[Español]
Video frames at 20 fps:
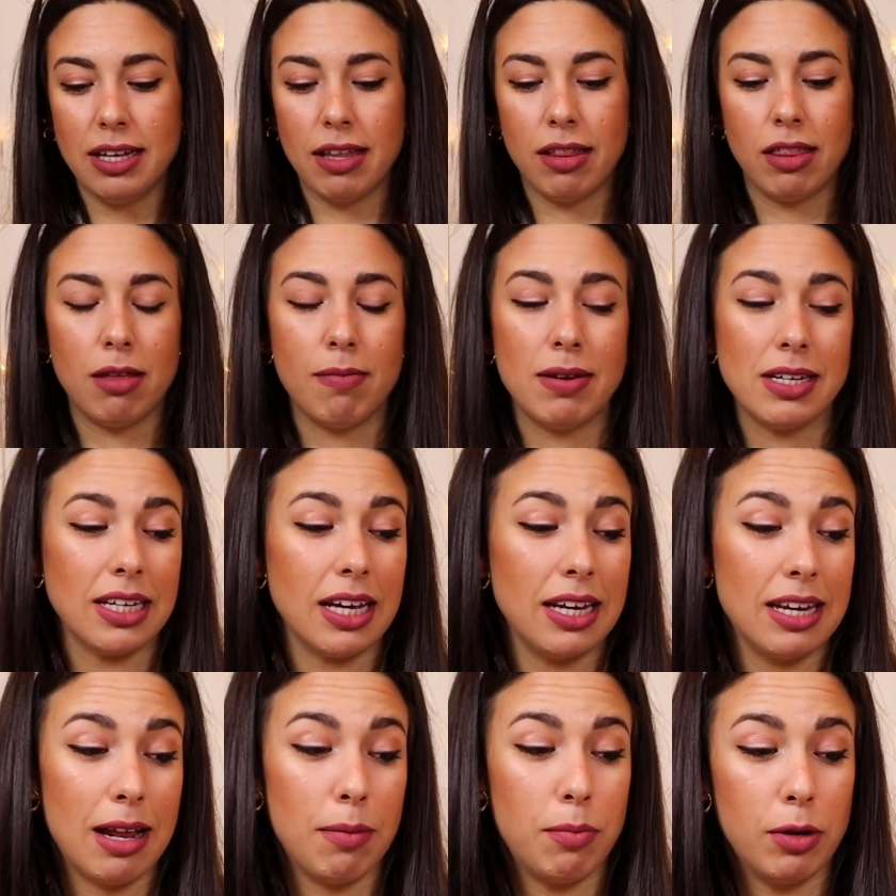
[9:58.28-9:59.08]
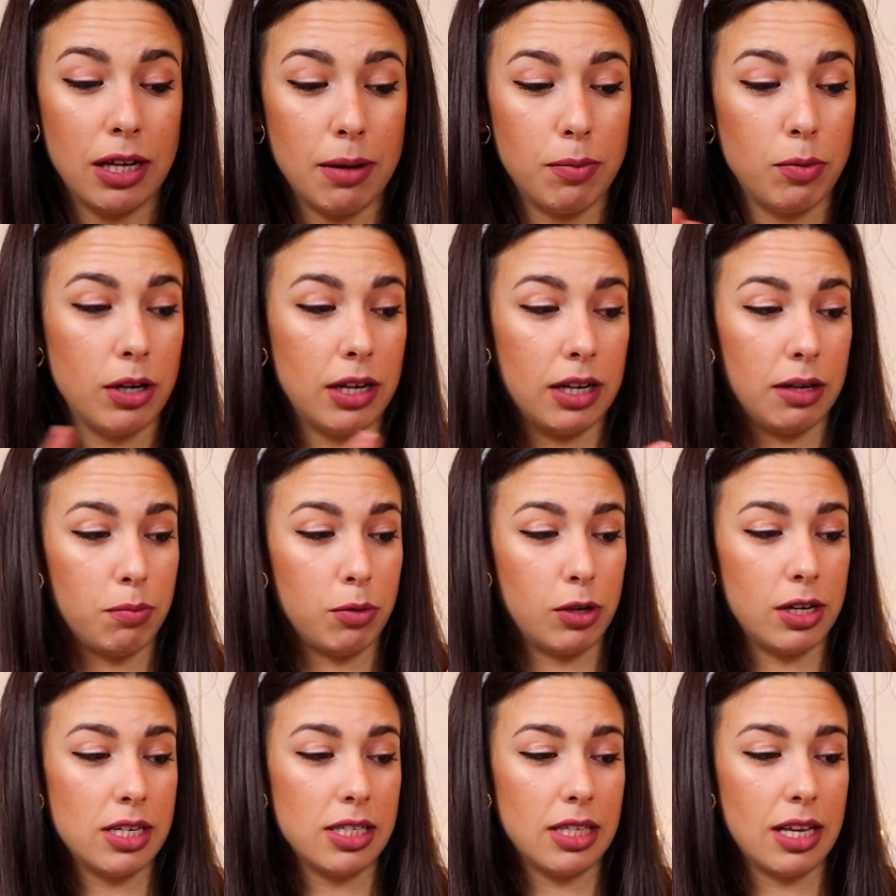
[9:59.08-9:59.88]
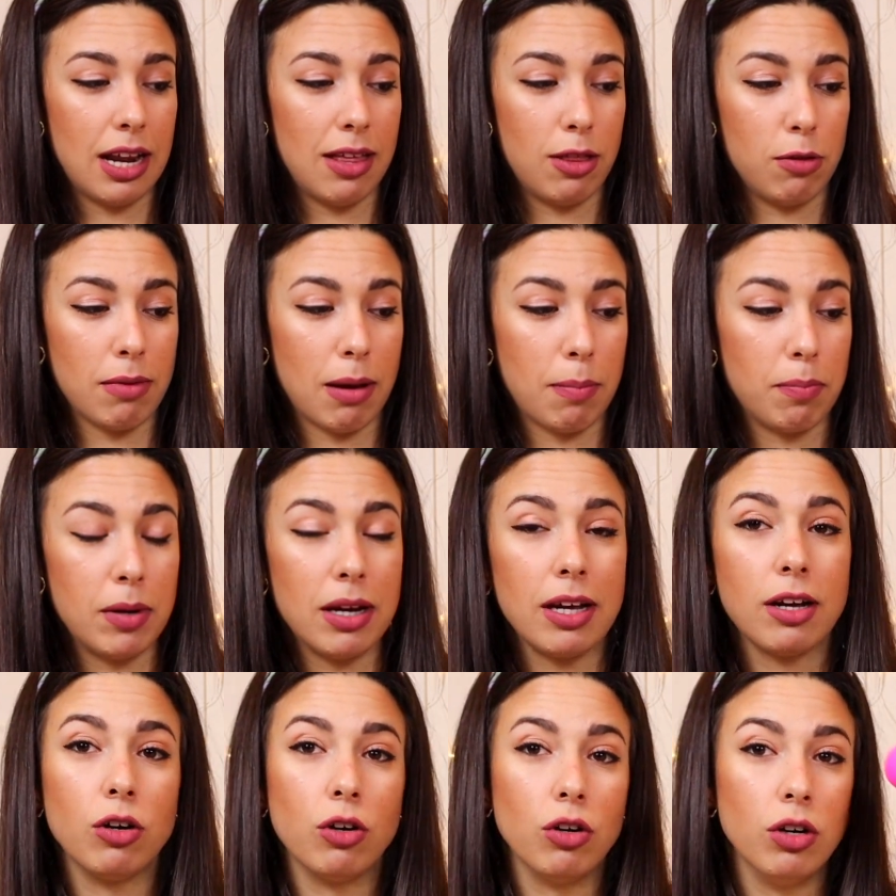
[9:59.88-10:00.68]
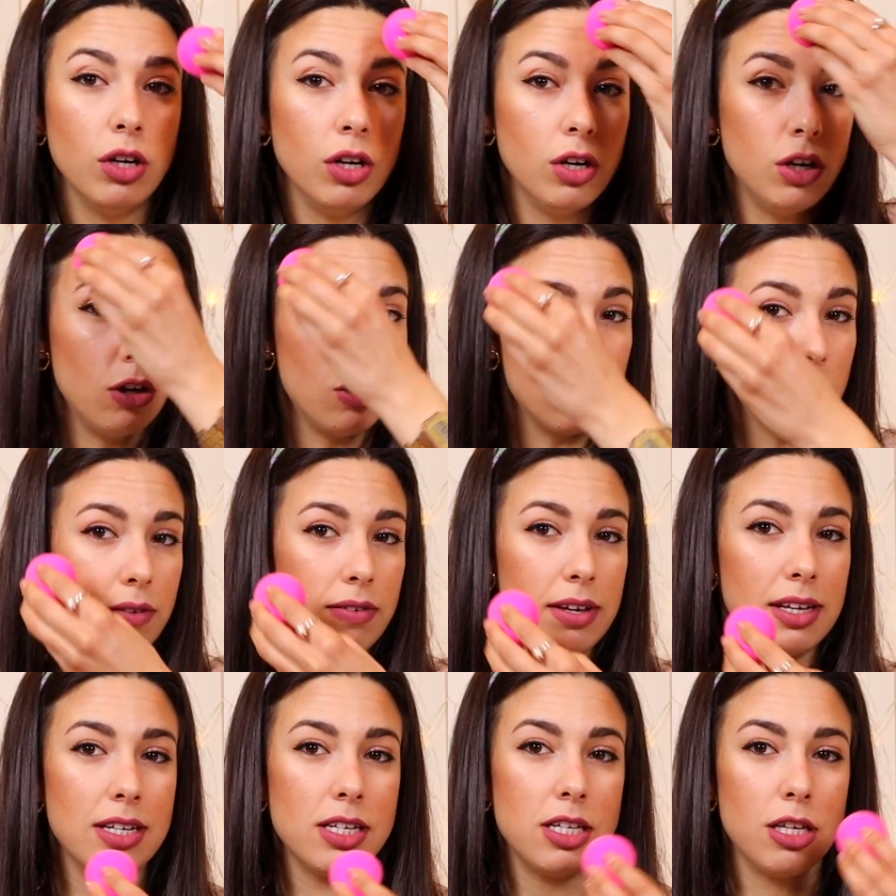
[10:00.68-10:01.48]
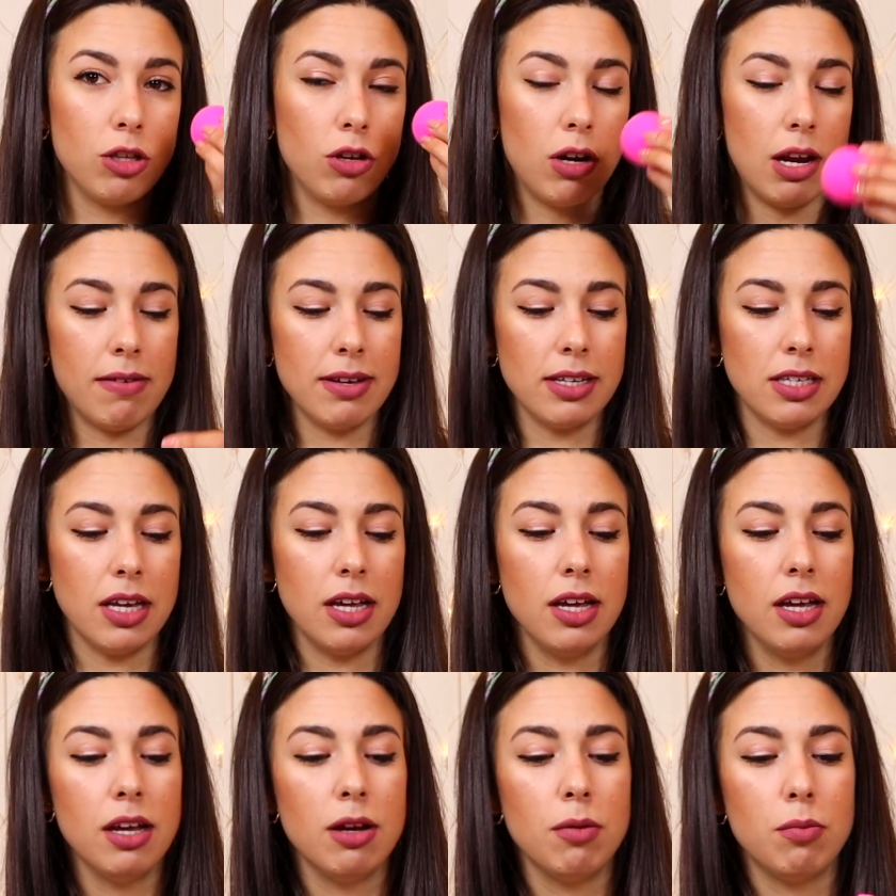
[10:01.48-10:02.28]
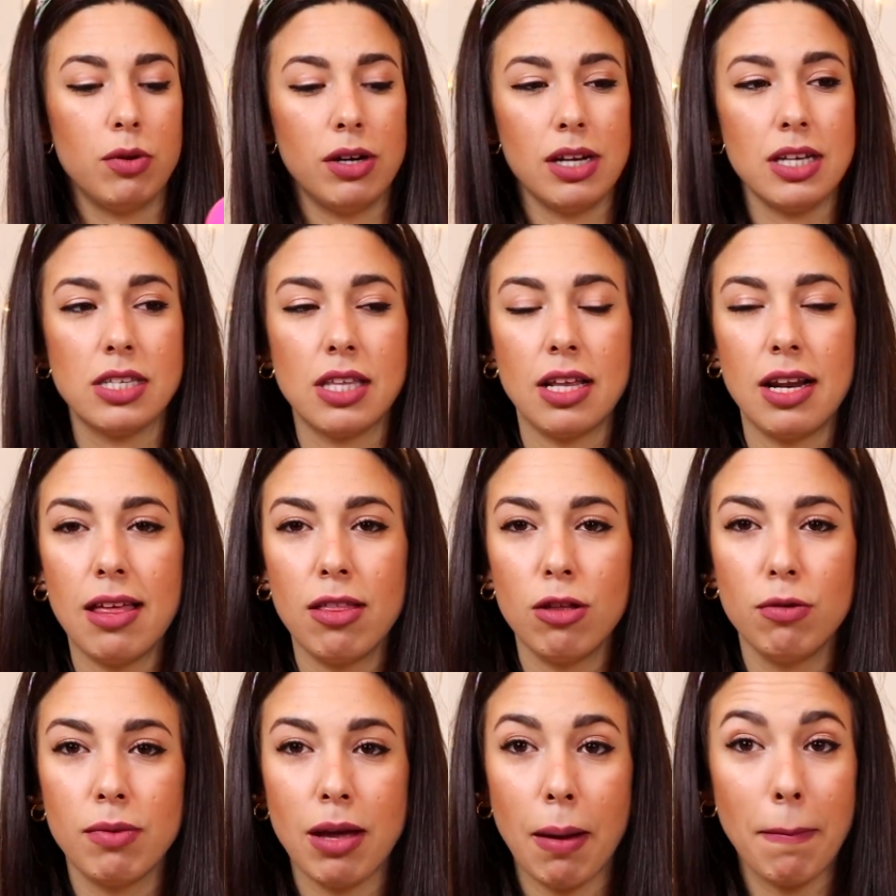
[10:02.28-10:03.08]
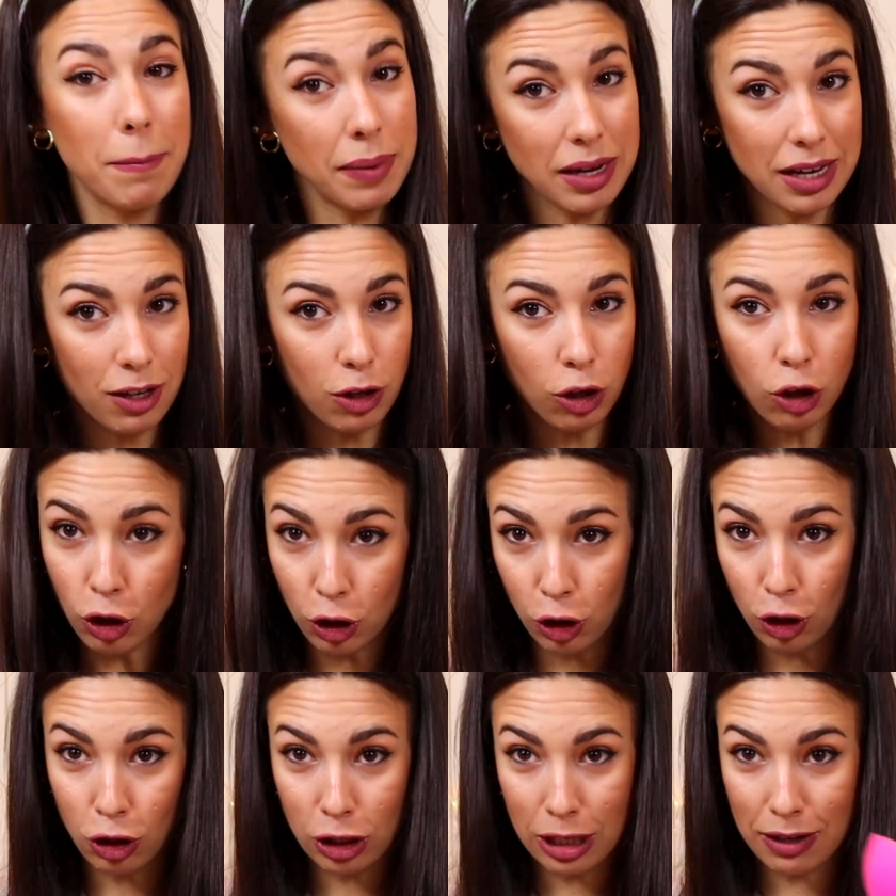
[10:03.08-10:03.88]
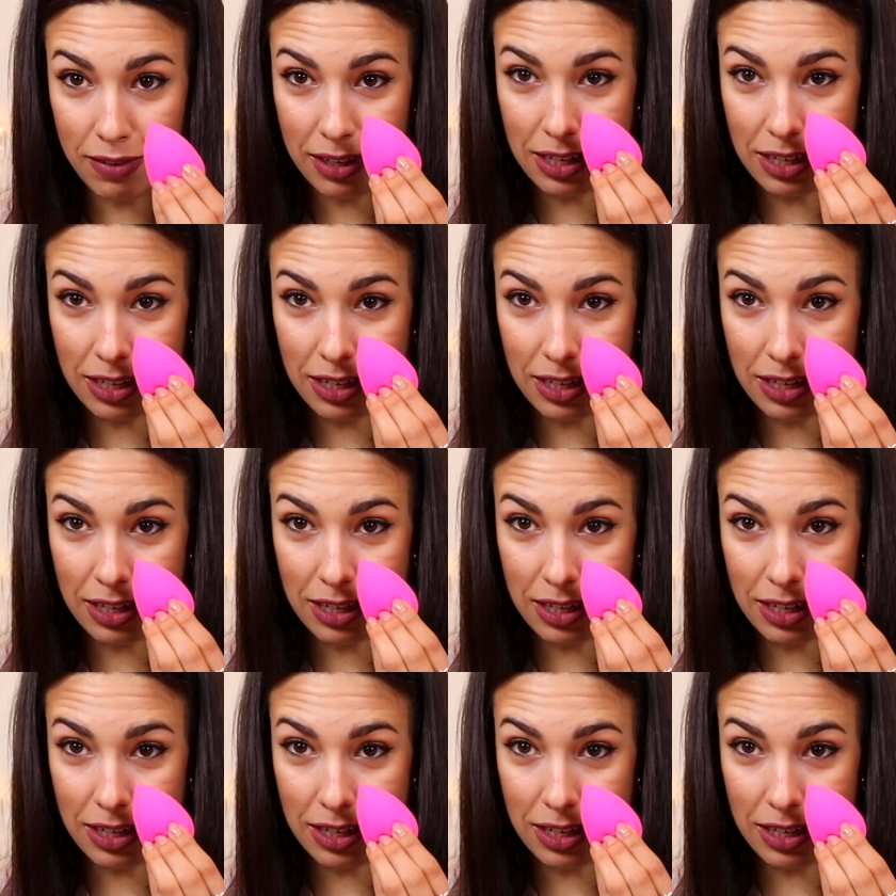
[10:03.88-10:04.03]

y encima es genial porque por, este lado me aplico lo que viene siendo la base, por este lado me aplico lo que